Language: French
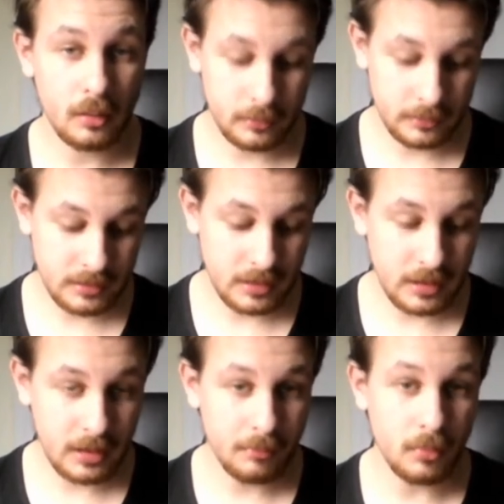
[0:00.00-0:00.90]
euh,
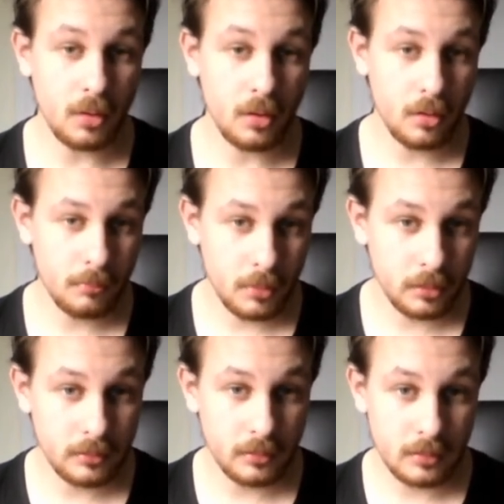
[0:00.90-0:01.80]
Skyrim, le
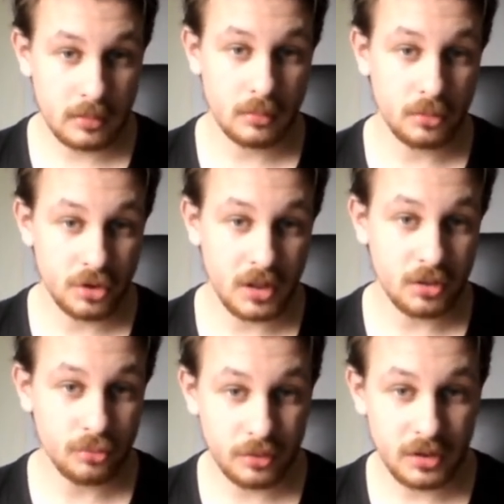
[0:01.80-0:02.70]
mode que j'ai
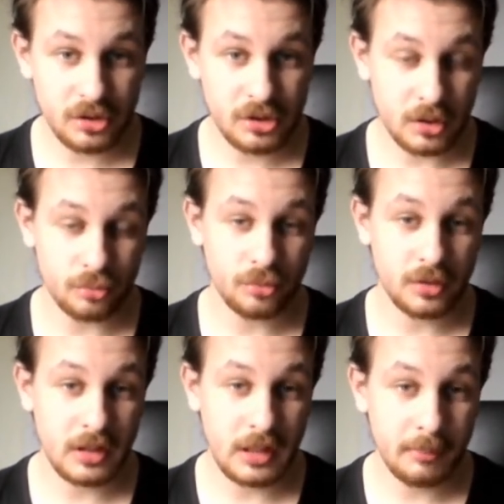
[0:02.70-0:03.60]
rajouté, j'ai
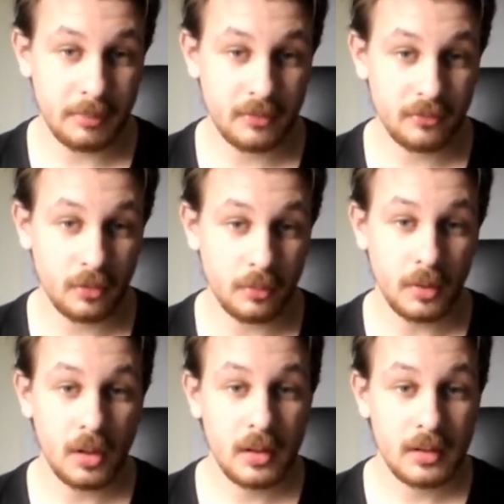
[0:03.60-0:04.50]
rajouté la plateforme
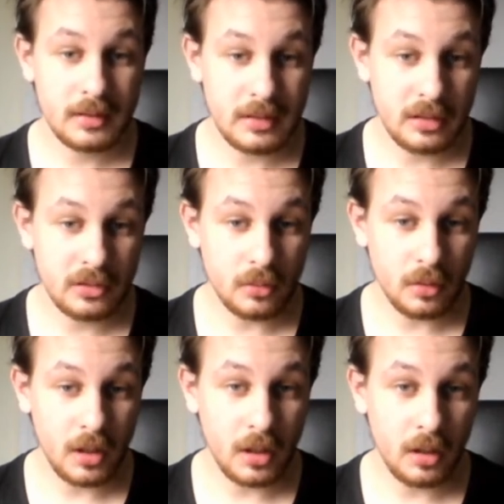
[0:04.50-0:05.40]
qui
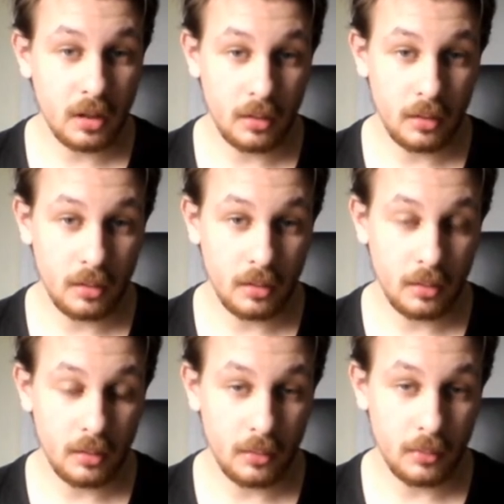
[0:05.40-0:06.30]
sera
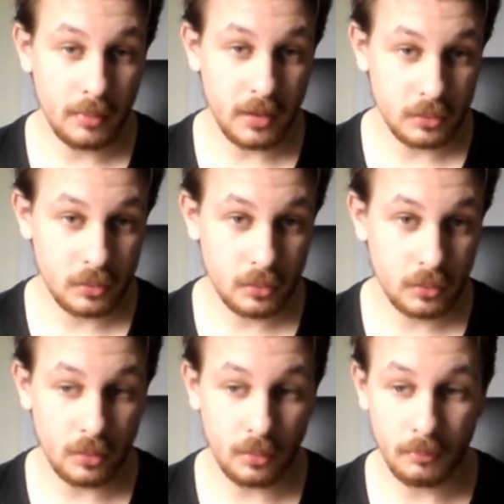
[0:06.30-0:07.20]
euh, bien
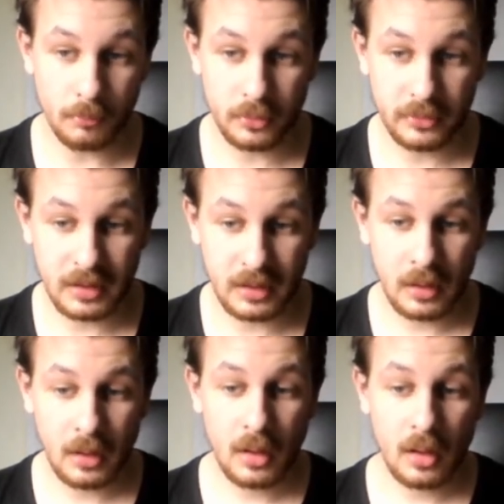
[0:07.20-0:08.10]
sûr modée.
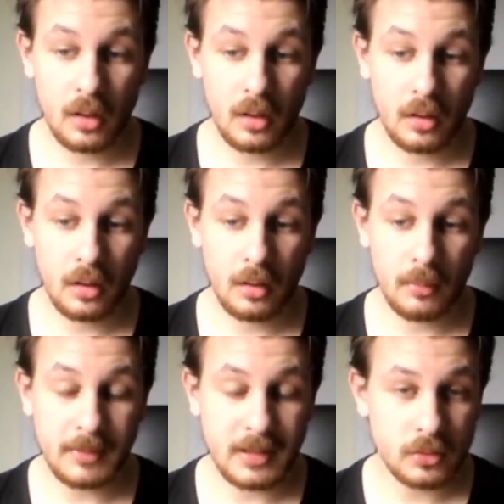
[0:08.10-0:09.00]

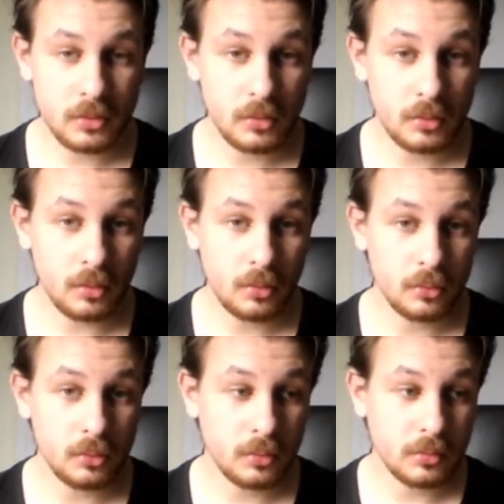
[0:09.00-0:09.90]
bien sûr,
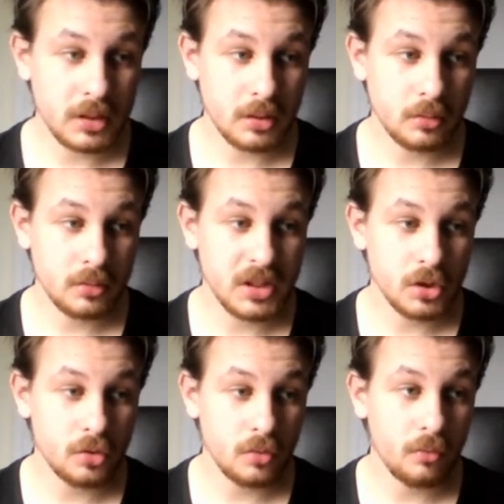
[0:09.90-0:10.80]
le truc c'est que
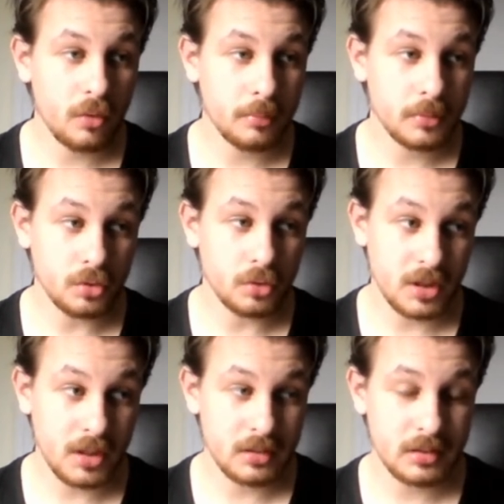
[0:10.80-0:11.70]
si je vois, parce que
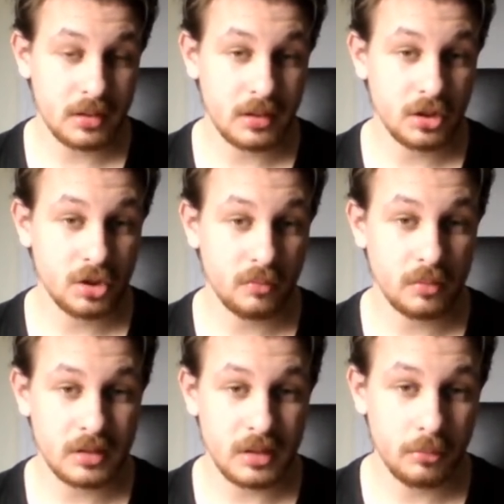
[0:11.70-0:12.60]
je l'ai installé, j'ai
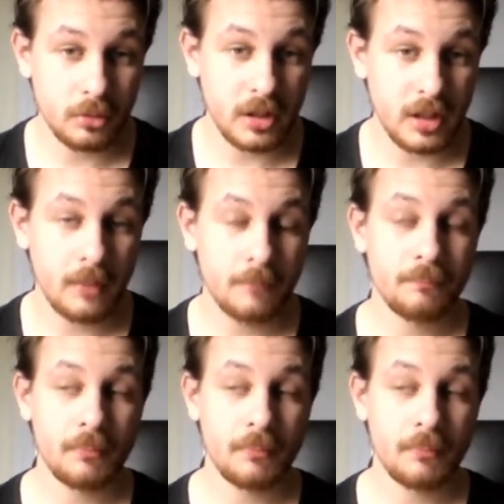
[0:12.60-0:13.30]
vu que ça buguait,